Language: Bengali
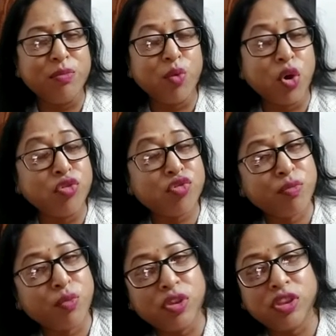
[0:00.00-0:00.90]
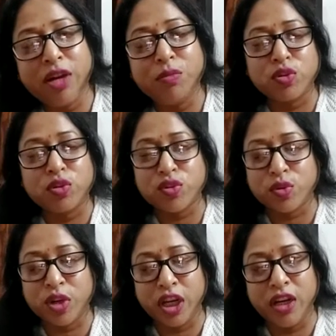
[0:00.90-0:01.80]
মন্ত্র মুগ্ধের মতন
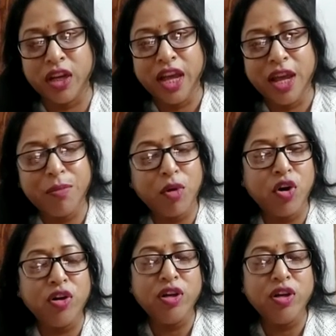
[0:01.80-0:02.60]
শোনেন এবং